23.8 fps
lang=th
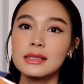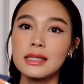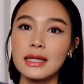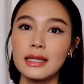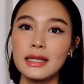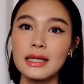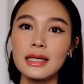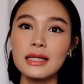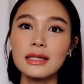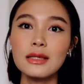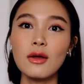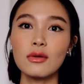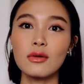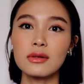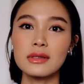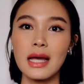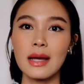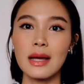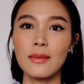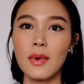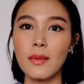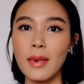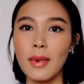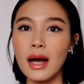สิ่งที่ตกใจ
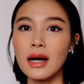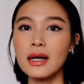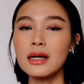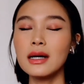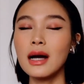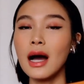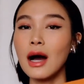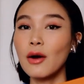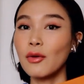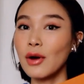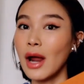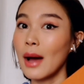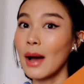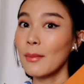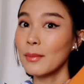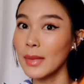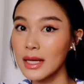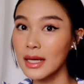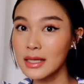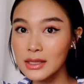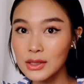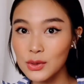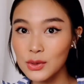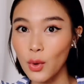มากๆคือเขาทำ
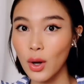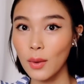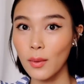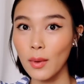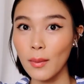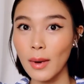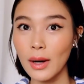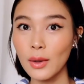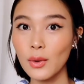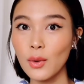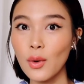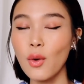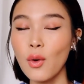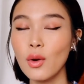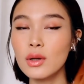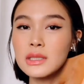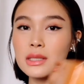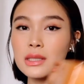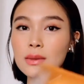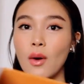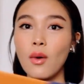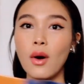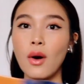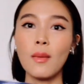ได้สวยมากๆทุกคน
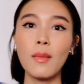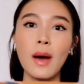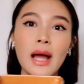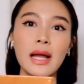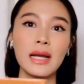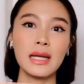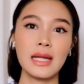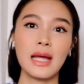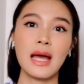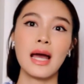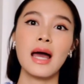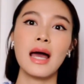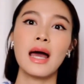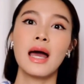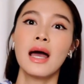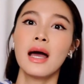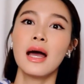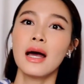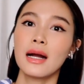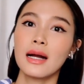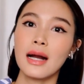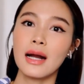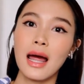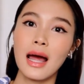จะบอกว่าใบเนี้ย
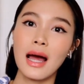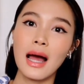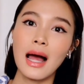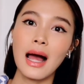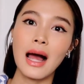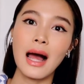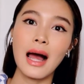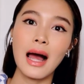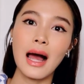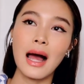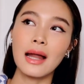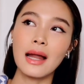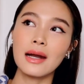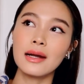ราคา